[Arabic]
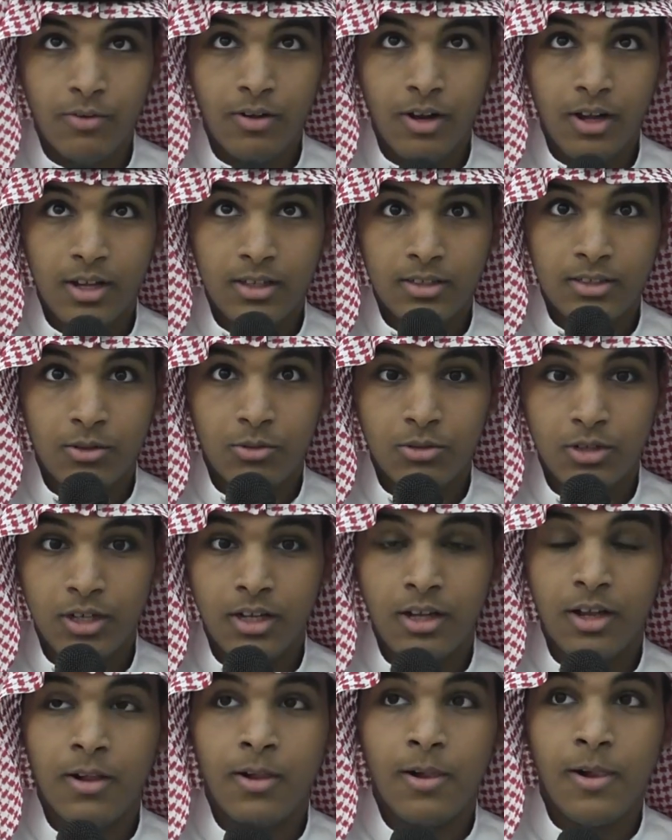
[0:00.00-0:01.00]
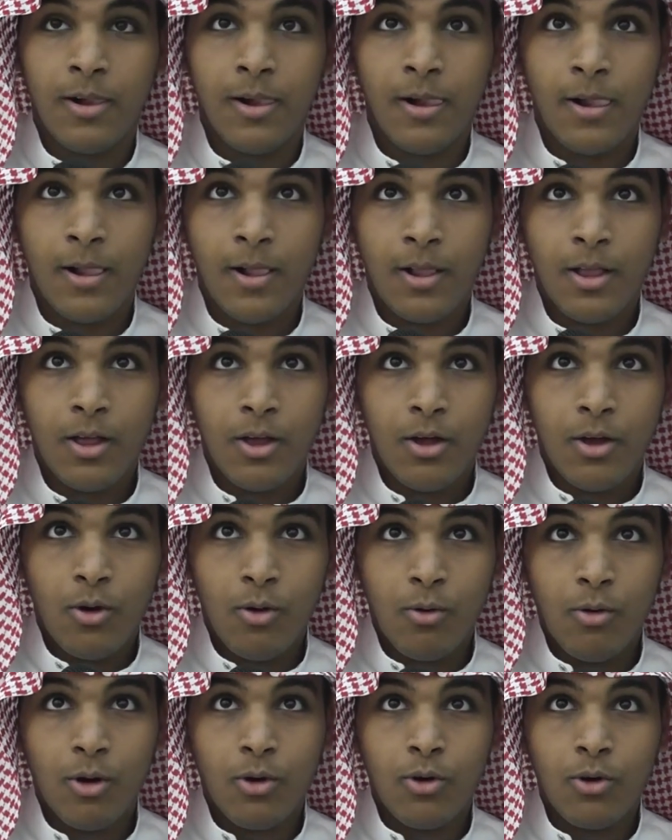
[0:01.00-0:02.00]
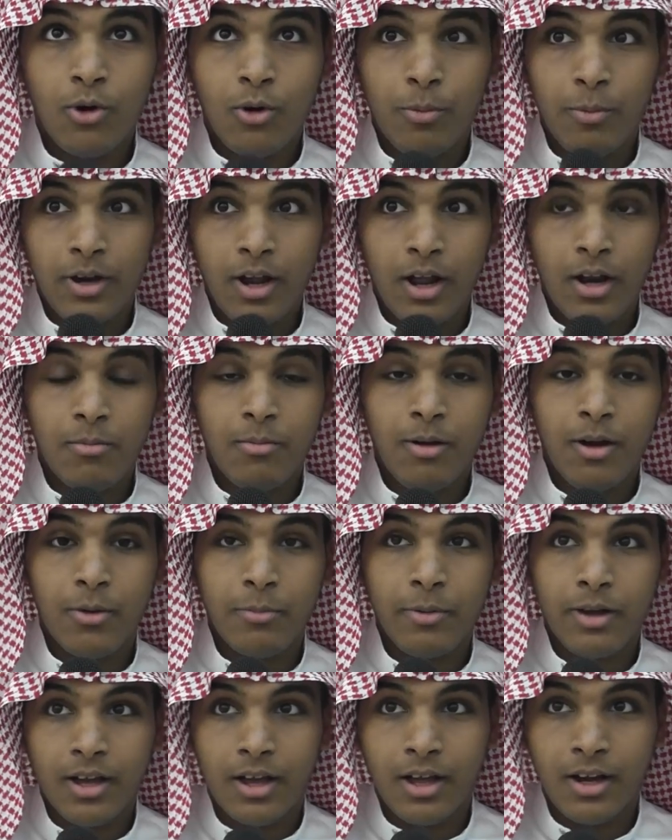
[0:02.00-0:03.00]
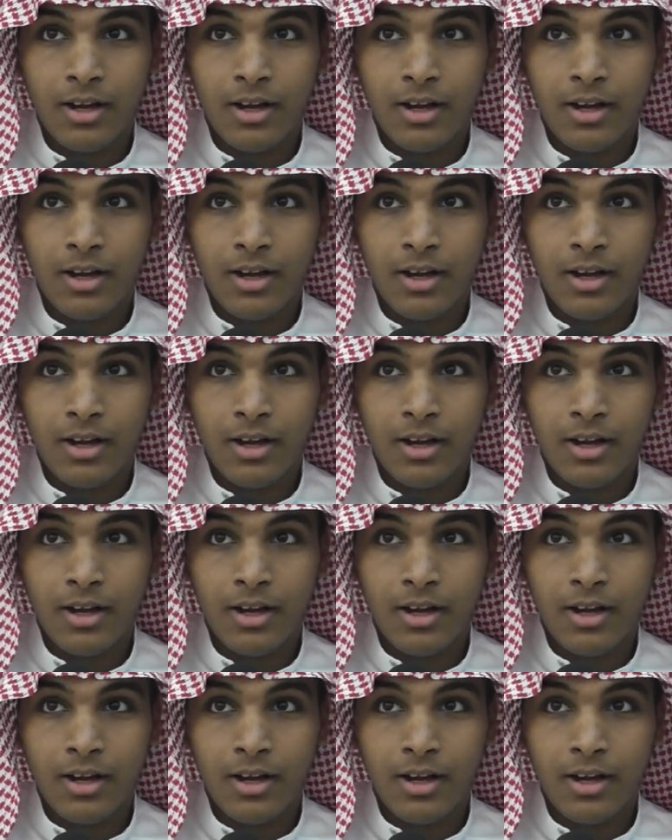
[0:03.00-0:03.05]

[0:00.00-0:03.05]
في الحياة الزوجية وأقول له منها المال منك